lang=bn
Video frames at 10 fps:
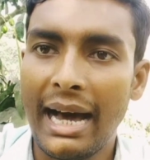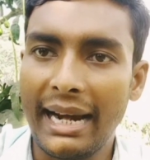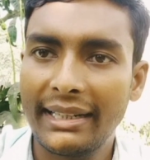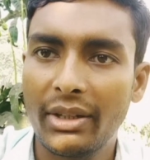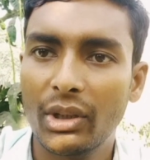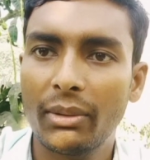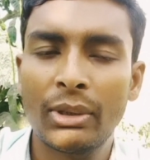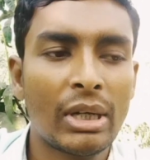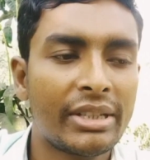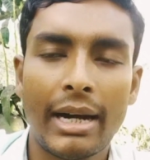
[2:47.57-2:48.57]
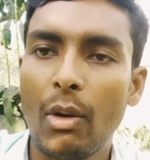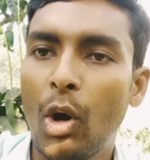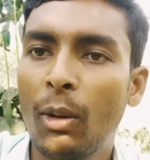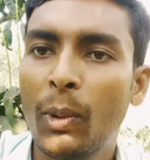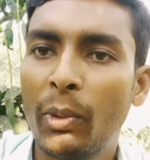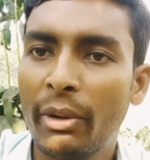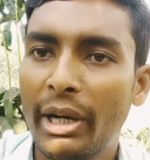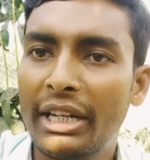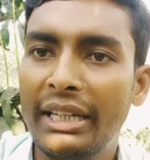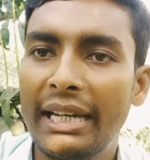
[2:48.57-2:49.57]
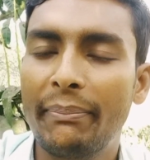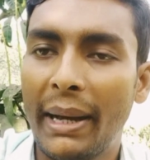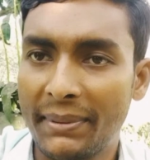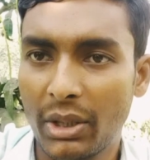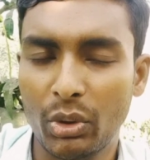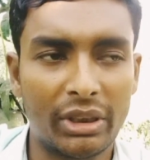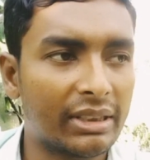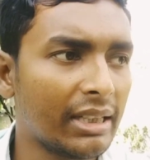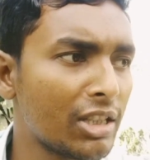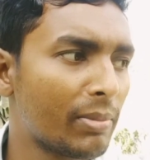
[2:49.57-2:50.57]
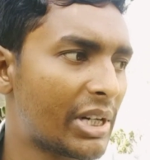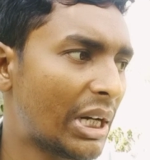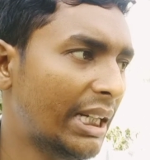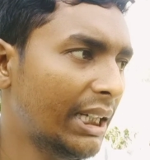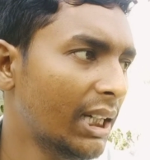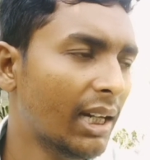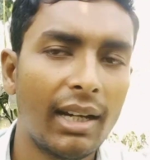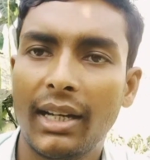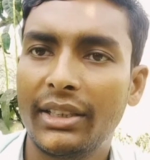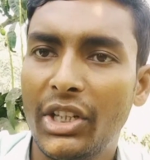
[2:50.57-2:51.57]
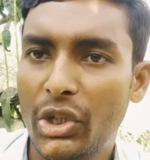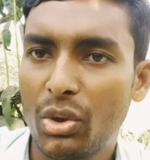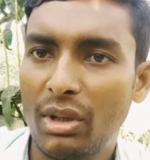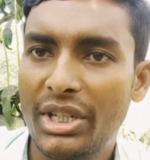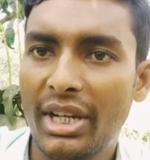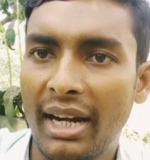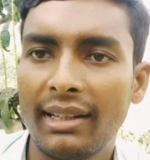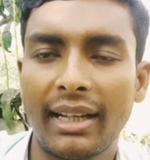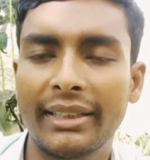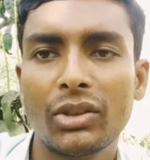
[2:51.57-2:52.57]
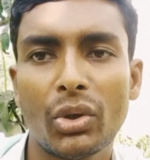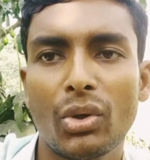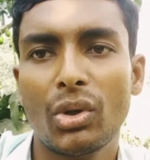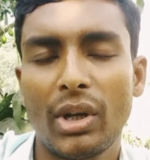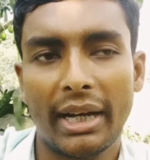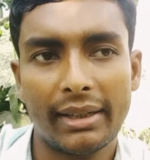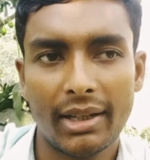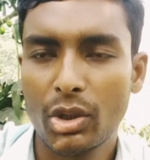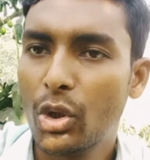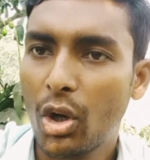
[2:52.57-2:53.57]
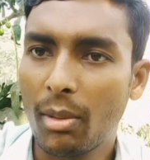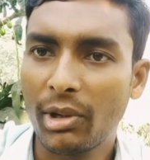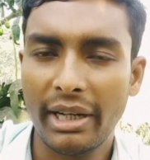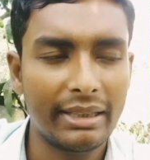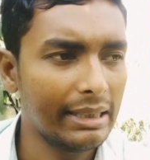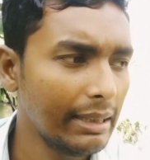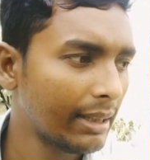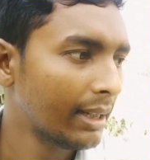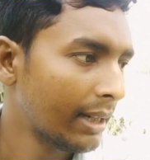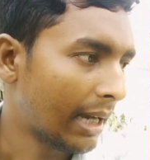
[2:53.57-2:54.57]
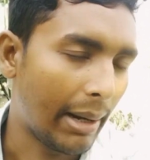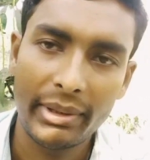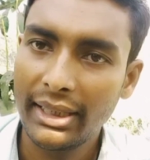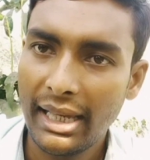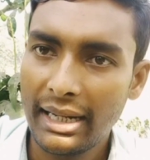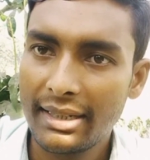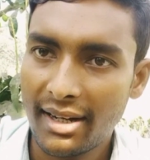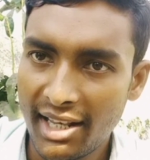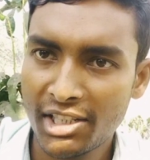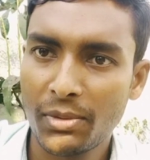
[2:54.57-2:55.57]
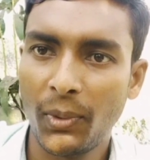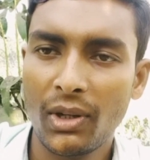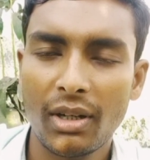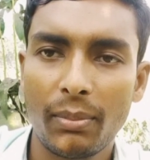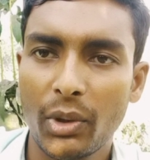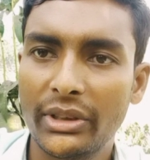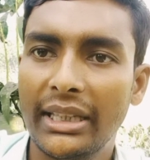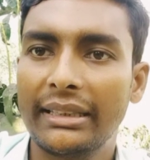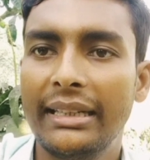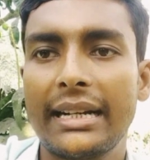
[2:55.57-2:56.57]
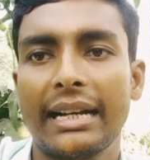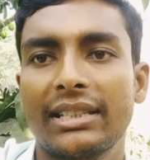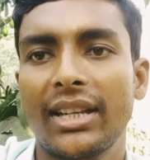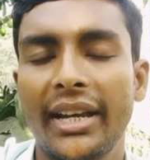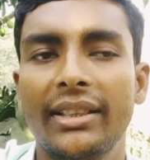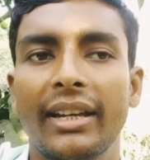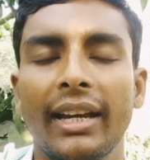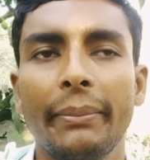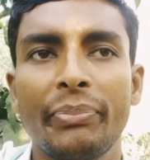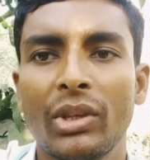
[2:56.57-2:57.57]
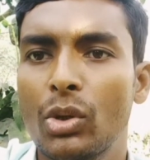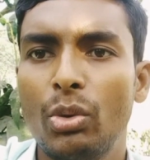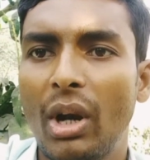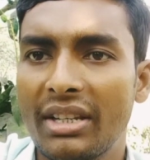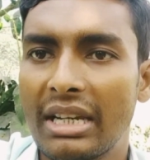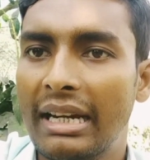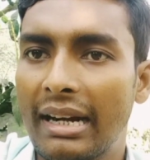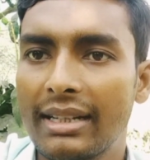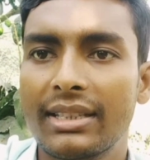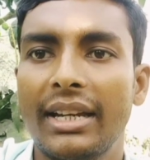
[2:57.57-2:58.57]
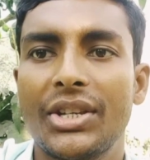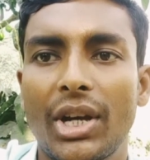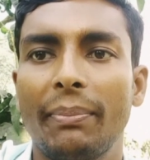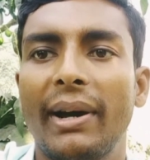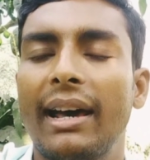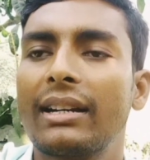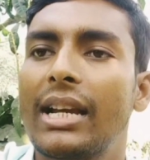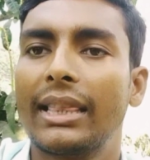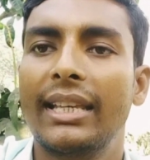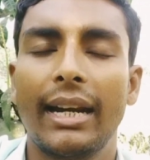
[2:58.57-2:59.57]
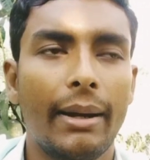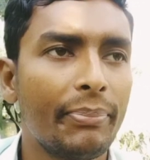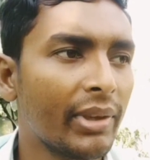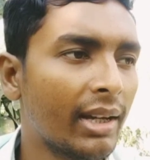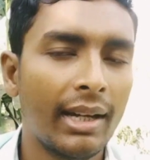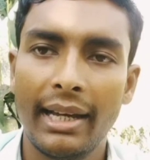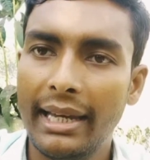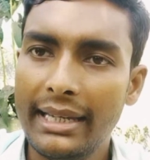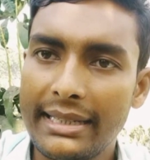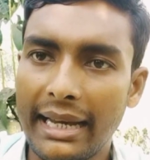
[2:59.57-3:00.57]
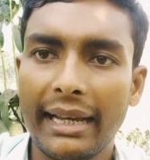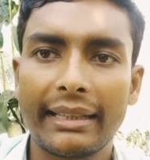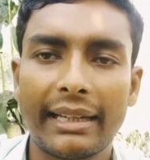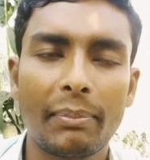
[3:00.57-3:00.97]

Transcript: আরেকটি কথা বন্ধুরা যারা অল্প পরিমাণ নিয়ে ব্যবসা করতে চান স্পেশালি তিরিশ চল্লিশ ক্যারেট তাদের জন্য একটা সুখবর এই যে আমাদের ট্রান্সপোর্ট প্রত্যেক দিন রাজশাহী থেকে শুধু রাজশাহী না রাজশাহী সাপাহার সাতক্ষীরা এই জায়গা থেকে